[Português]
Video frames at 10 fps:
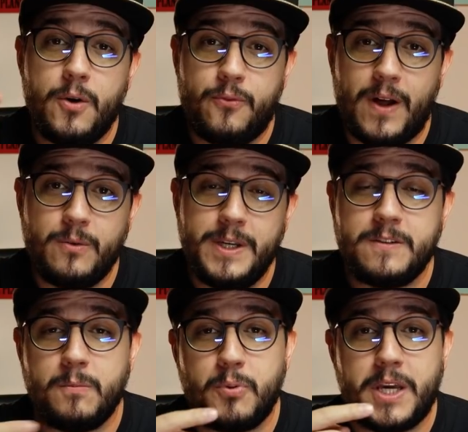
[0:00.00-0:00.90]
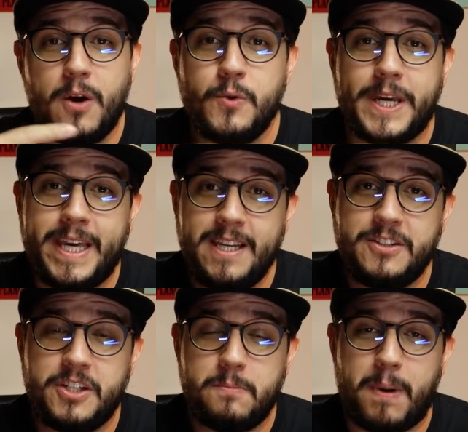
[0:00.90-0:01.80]
Eu falo isso porque o
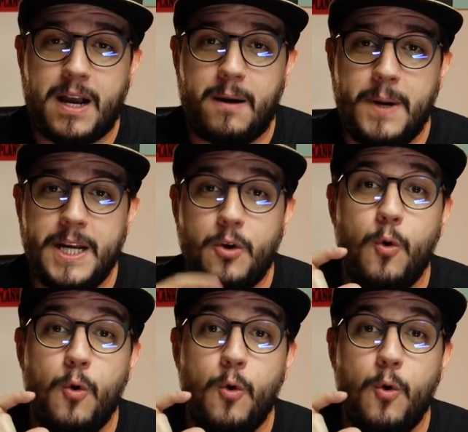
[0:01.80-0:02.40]
kit de placa-mãe,